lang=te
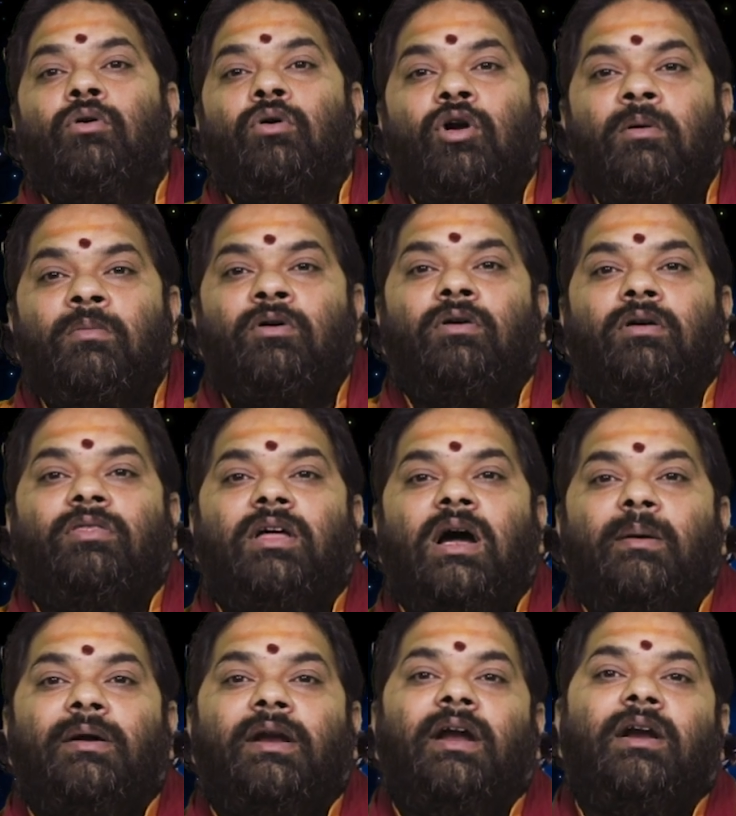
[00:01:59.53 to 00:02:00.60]
గృహము
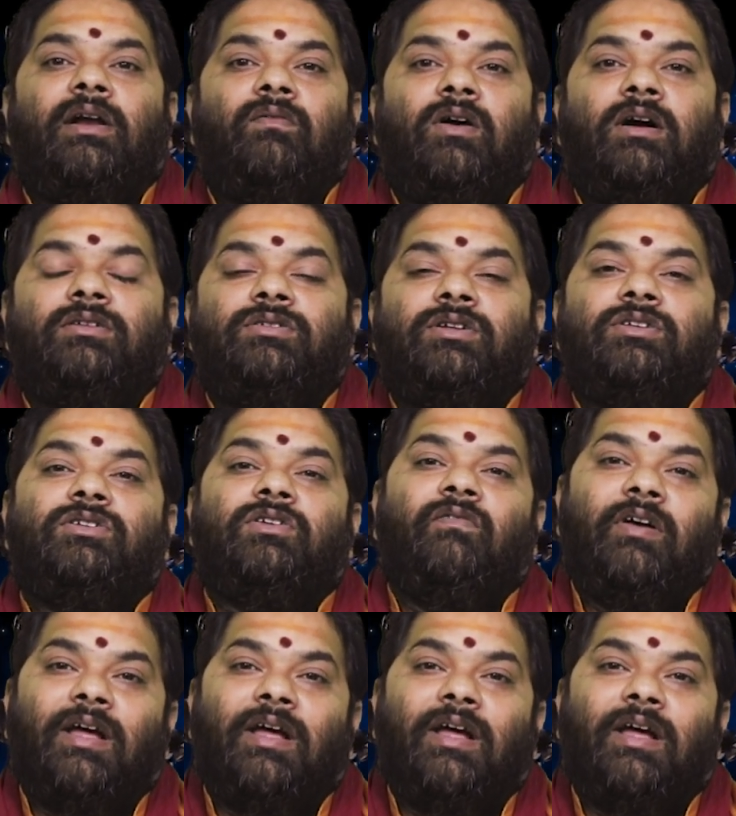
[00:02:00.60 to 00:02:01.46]
కొందామని అడ్వాన్స్ ఇచ్చి